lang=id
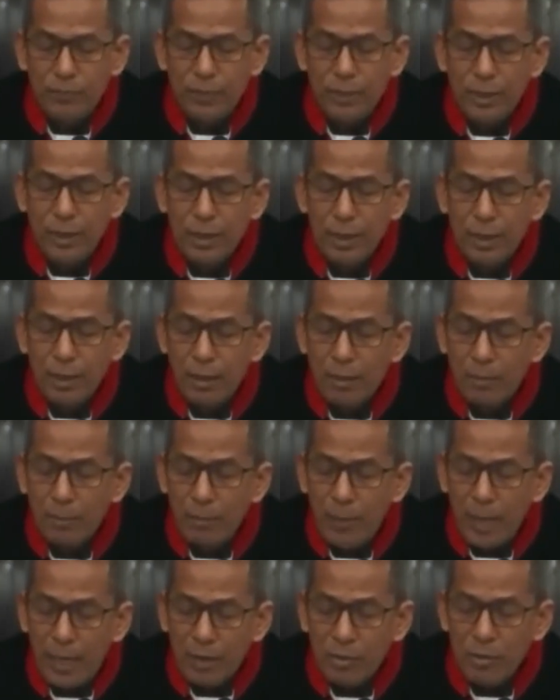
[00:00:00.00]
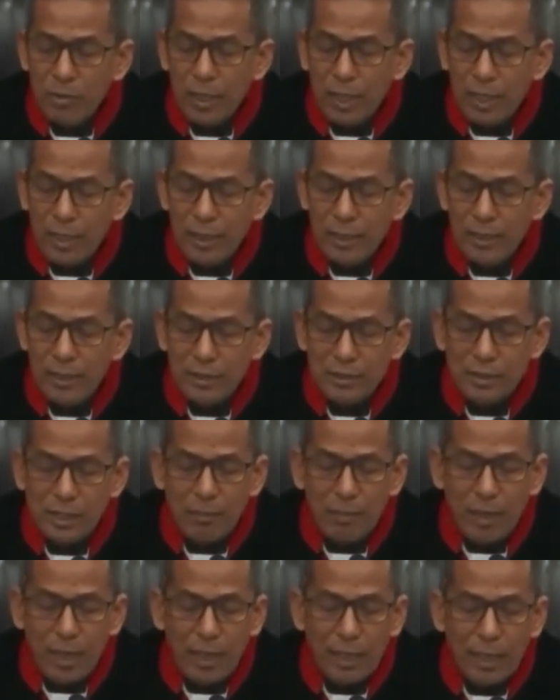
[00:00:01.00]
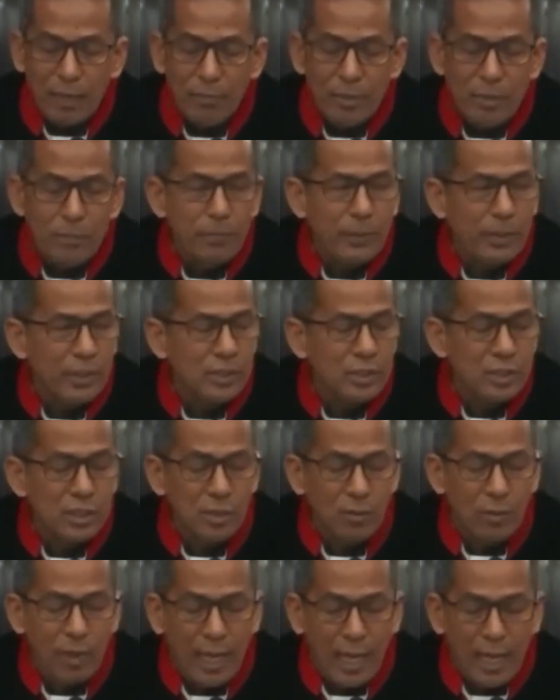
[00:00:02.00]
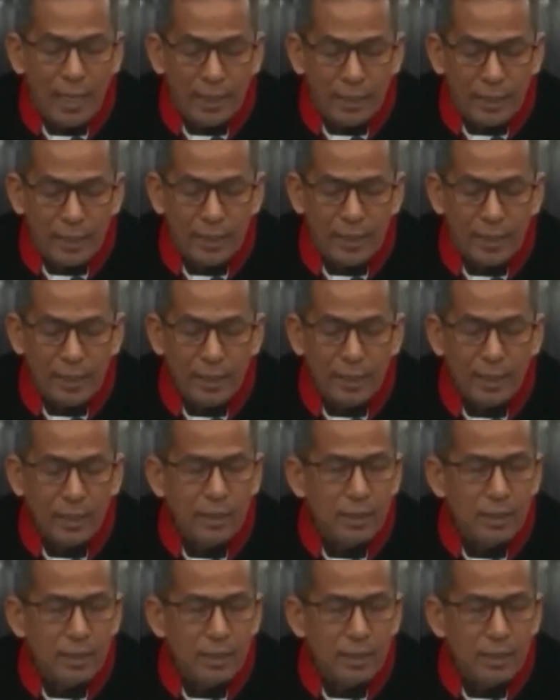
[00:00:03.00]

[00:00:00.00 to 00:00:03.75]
Selain itu, Wakil Ketua MK Saldi Isra juga disebut